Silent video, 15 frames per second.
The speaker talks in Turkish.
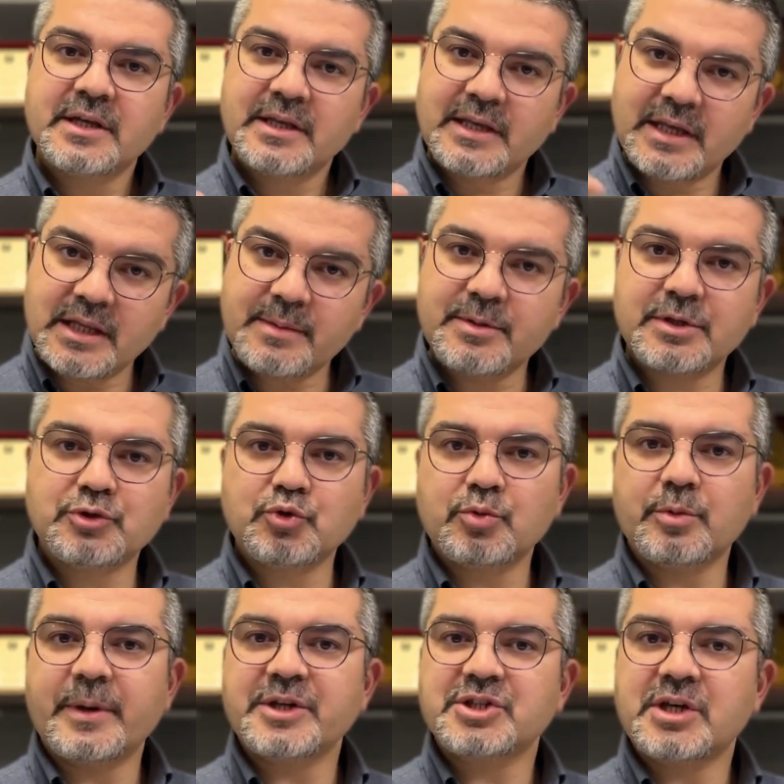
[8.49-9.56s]
Yeni bir
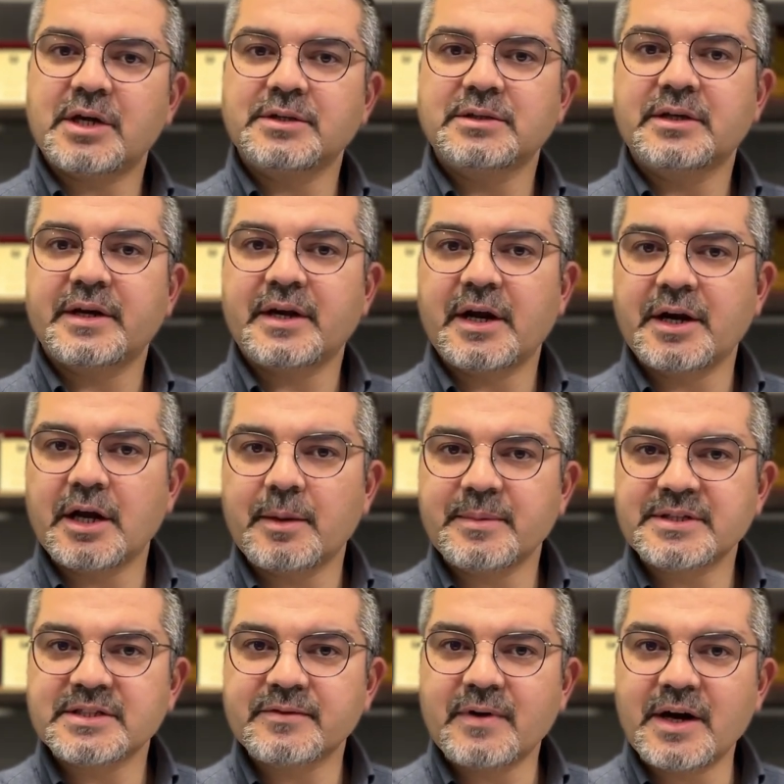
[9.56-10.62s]
Cumhurbaşkanlığı
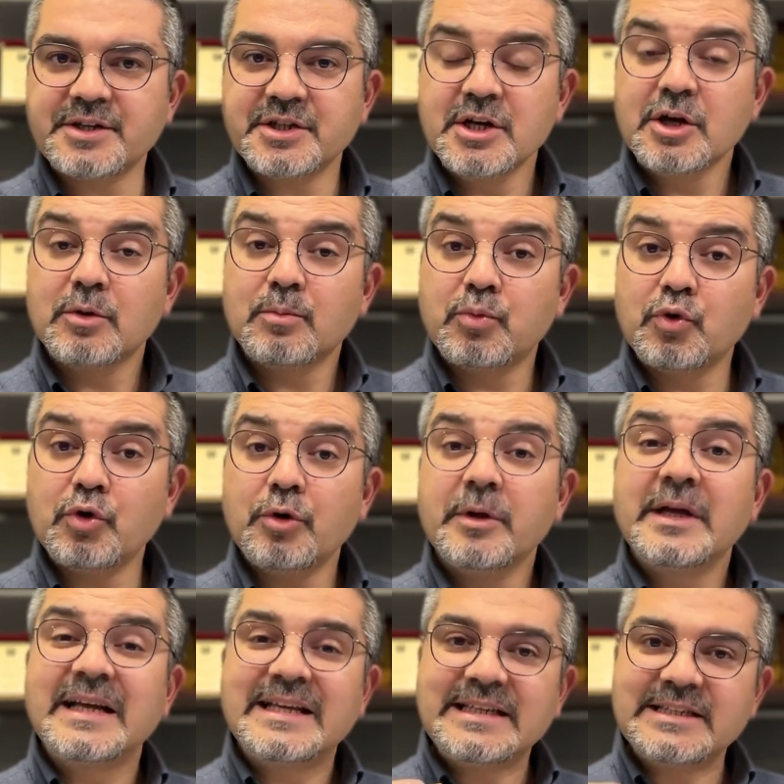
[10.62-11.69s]
kararnamesi var. Bu
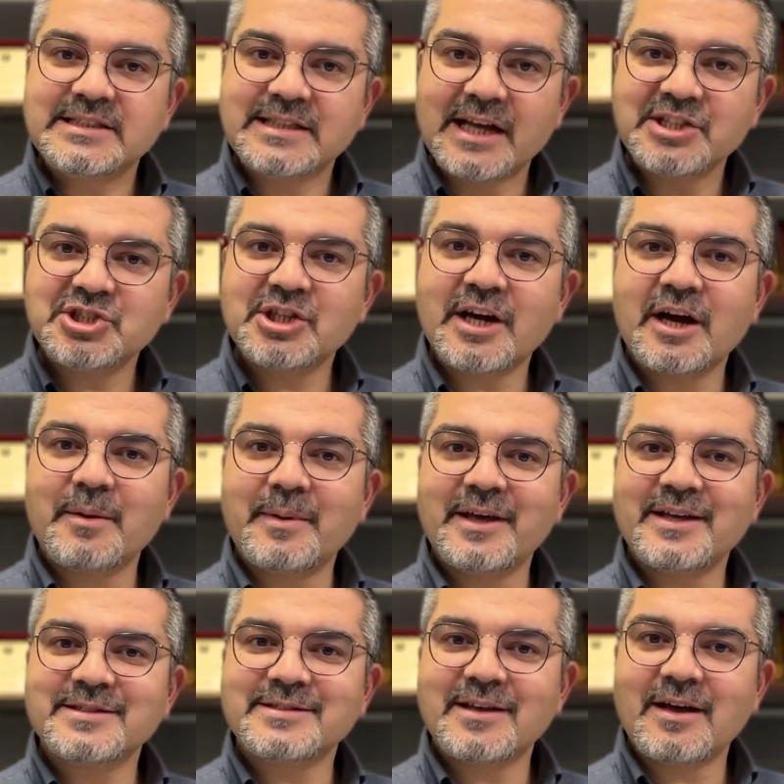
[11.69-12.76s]
işten çıkarma
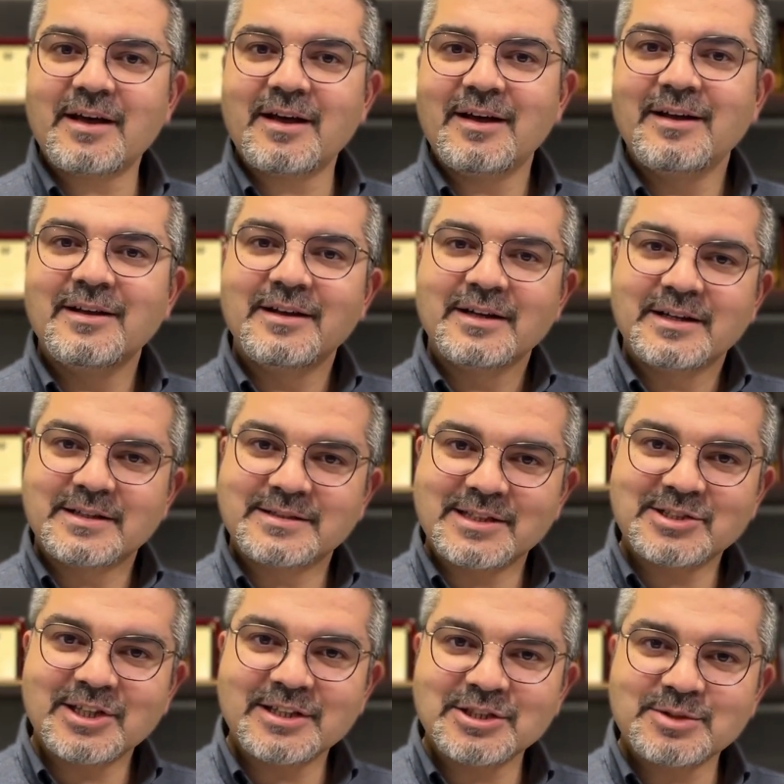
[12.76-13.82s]
yasağı,
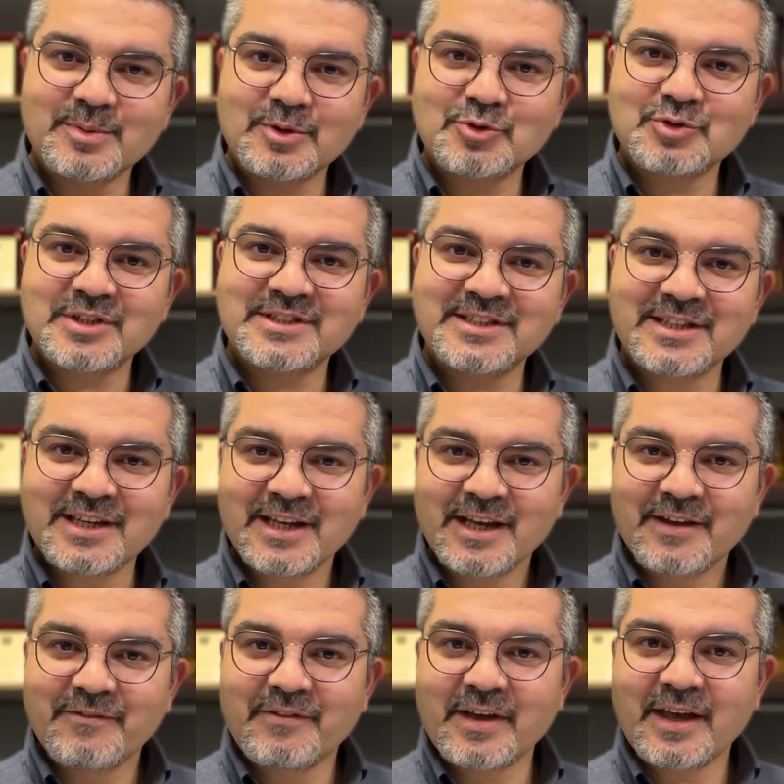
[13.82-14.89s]
kısa çalışma ücreti
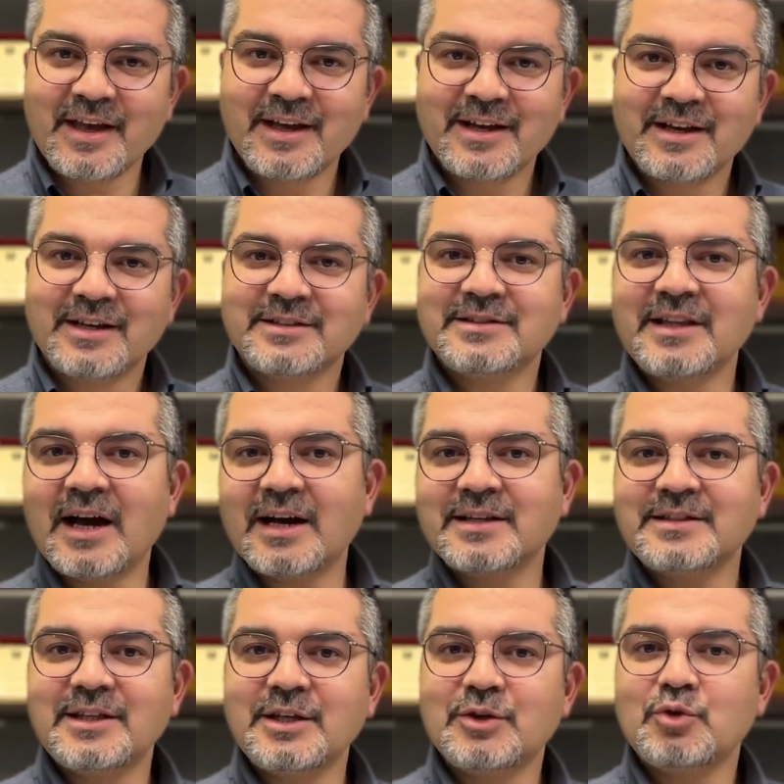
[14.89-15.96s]
ve
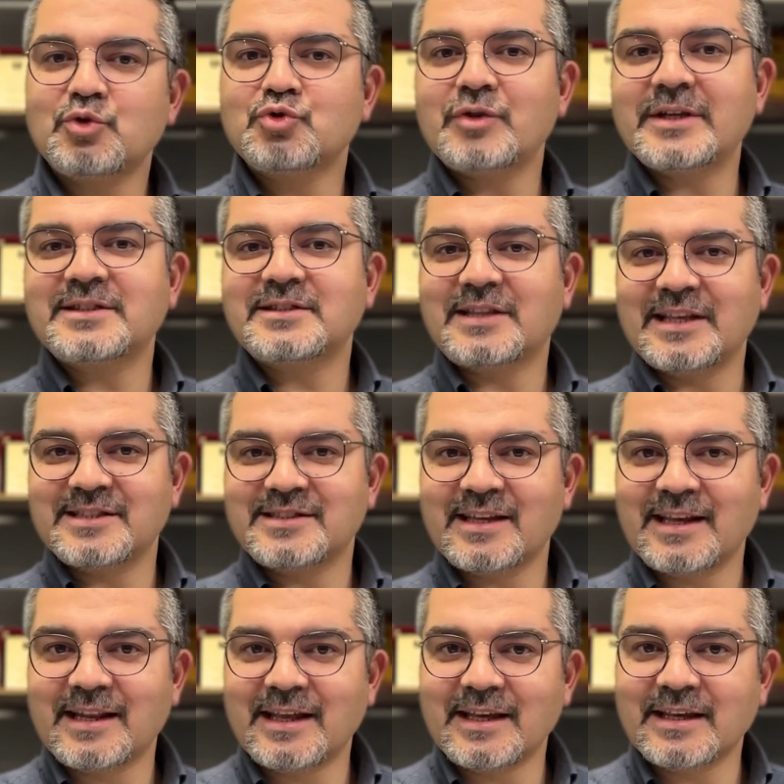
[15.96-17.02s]
nakdi ücret
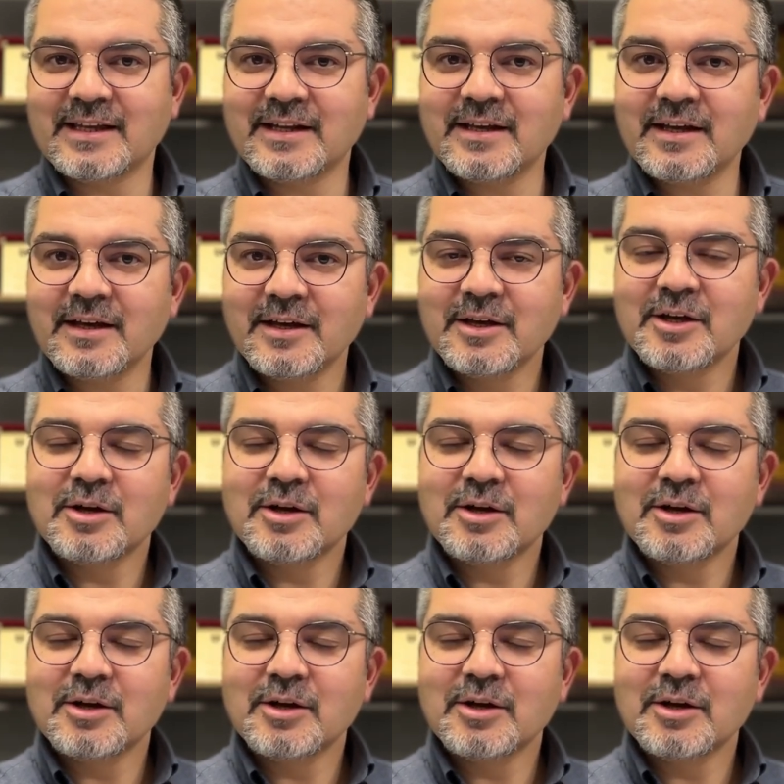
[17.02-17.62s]
desteği ile ilgili.